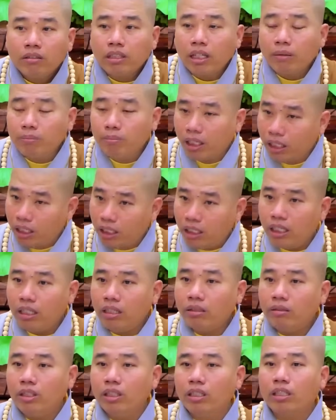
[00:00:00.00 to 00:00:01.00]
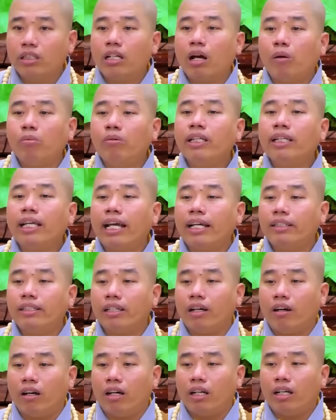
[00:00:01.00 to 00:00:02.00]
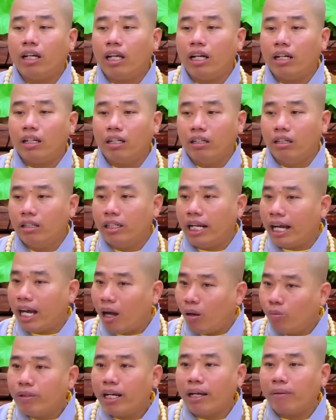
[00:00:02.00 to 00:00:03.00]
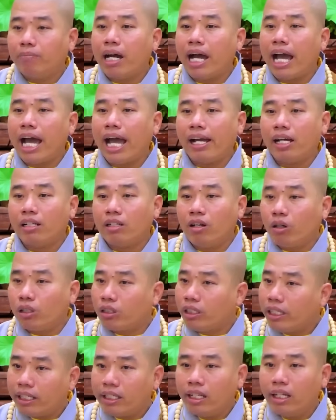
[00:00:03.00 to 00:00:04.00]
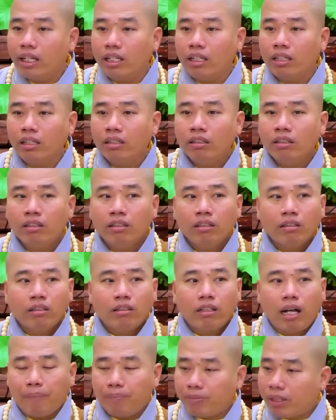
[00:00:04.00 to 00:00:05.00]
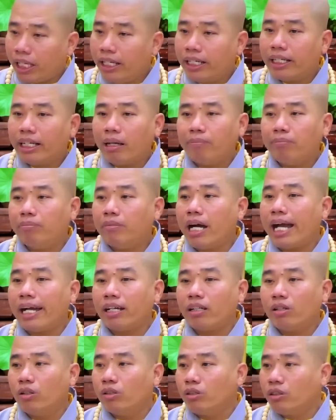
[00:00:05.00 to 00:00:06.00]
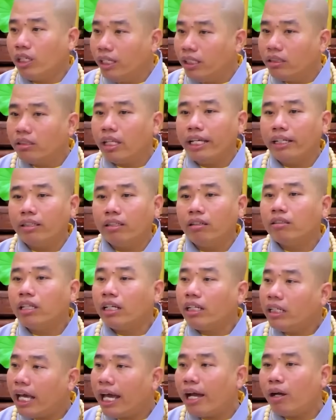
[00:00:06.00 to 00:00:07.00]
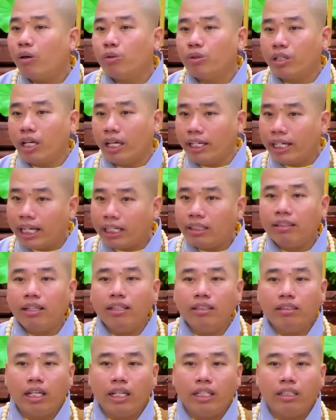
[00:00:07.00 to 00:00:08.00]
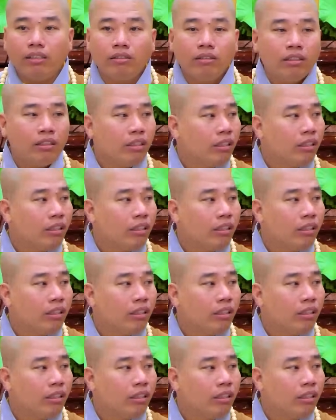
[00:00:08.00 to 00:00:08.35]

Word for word: Nên mình vừa đóng cái vai trò là người đàn ông đàn bà lo cho gia đình, cầm tiền cầm bạc rồi chi tiền như thế nào, chỉ cách chi tiền,